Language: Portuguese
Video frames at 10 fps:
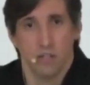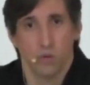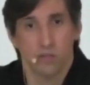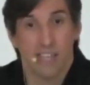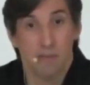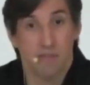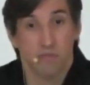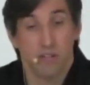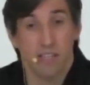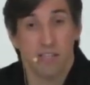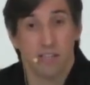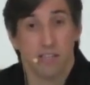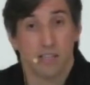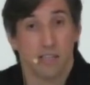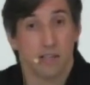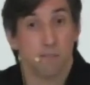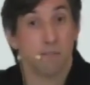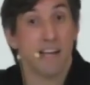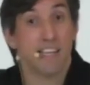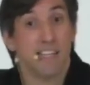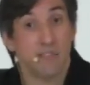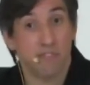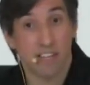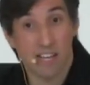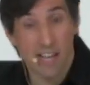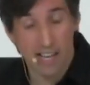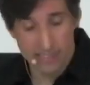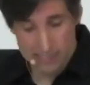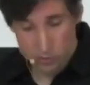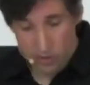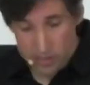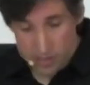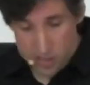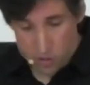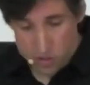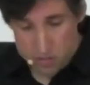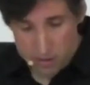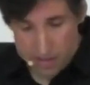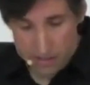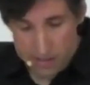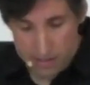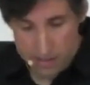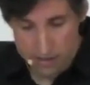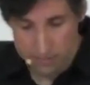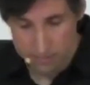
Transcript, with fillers: O tema foi Magnificat, o cântico de Maria.